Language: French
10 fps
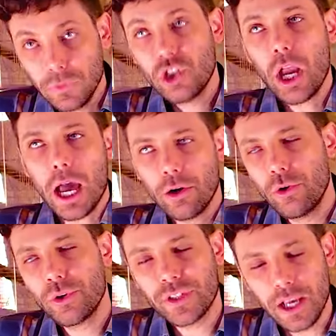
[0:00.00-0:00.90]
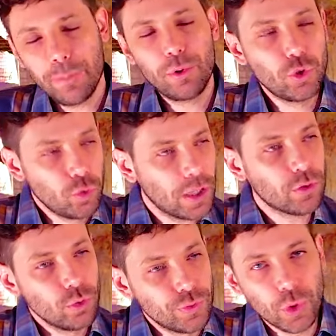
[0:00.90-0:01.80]
Charles le Simple doit
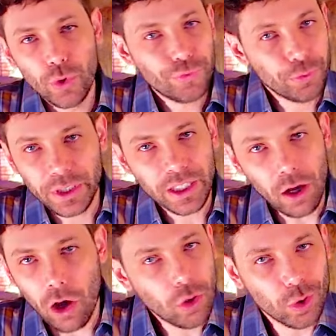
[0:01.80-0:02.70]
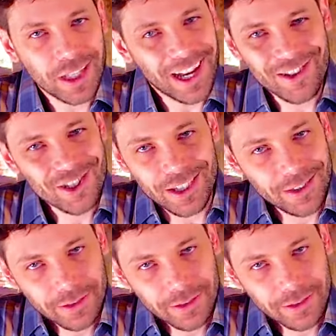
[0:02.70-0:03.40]
de nouveau fuir en Lotharingie.